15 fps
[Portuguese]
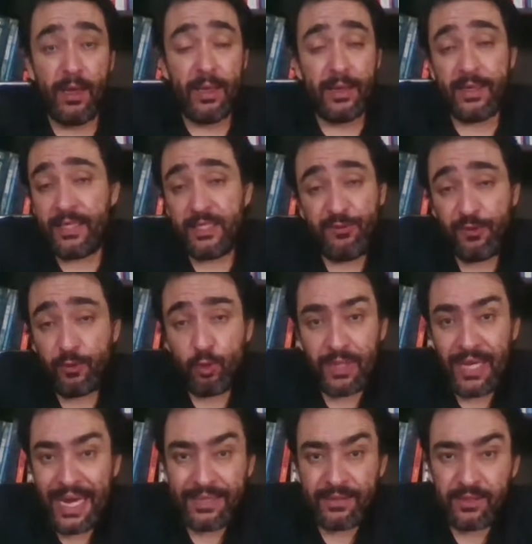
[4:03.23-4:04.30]
que tem
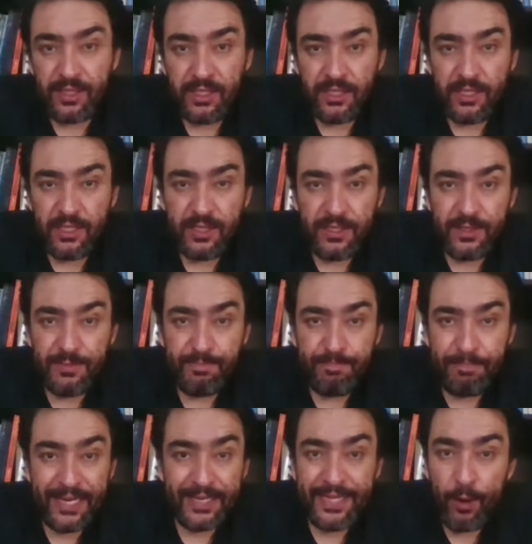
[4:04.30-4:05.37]
dificuldades de, de, de
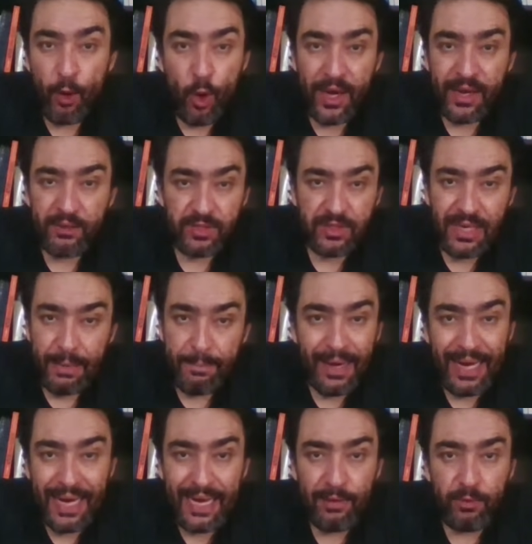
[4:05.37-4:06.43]
perder horas de
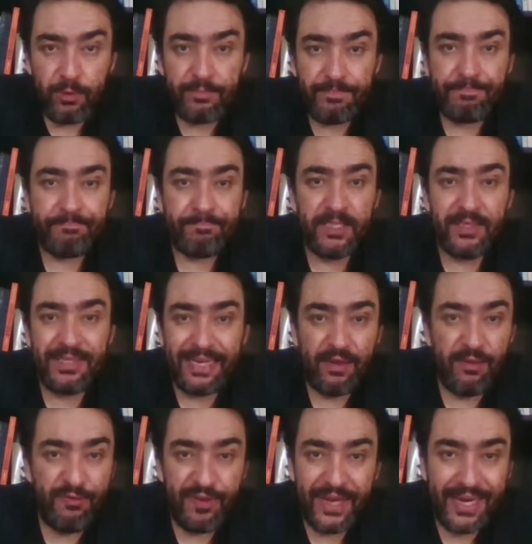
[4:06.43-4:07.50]
trabalho, de
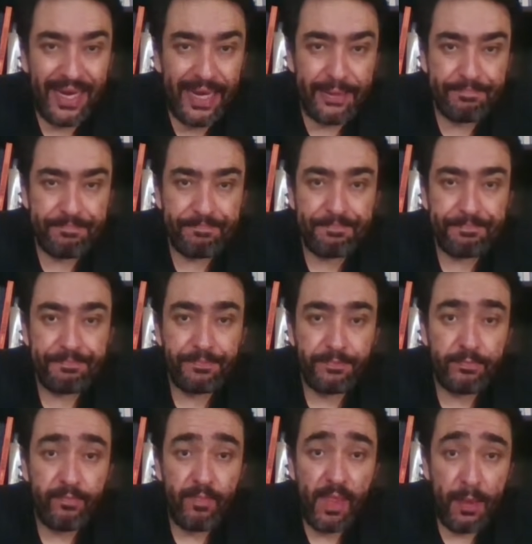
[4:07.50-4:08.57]
sacrificar,
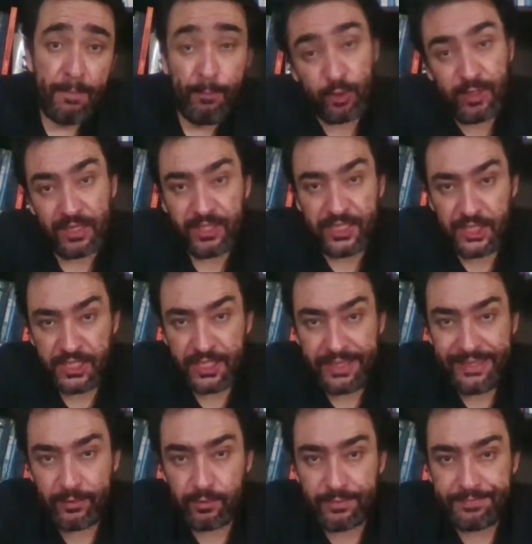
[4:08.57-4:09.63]
portanto, é
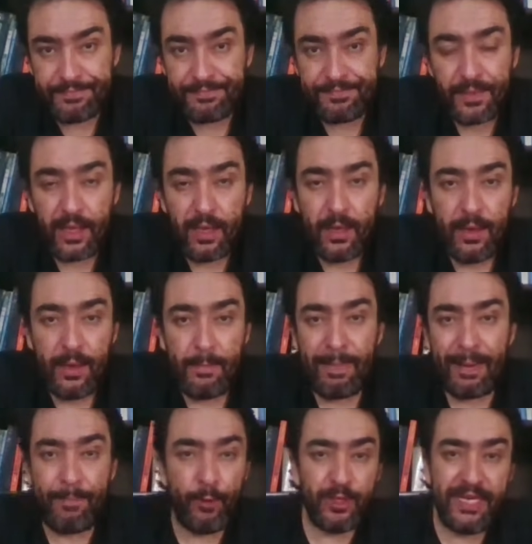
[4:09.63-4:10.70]
dinheiro,
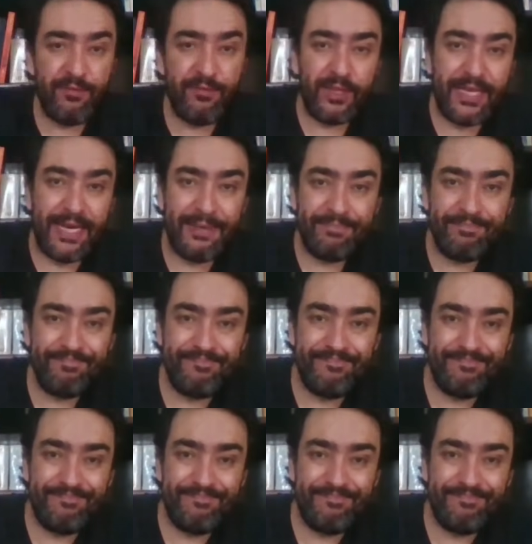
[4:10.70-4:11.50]
para poder votar.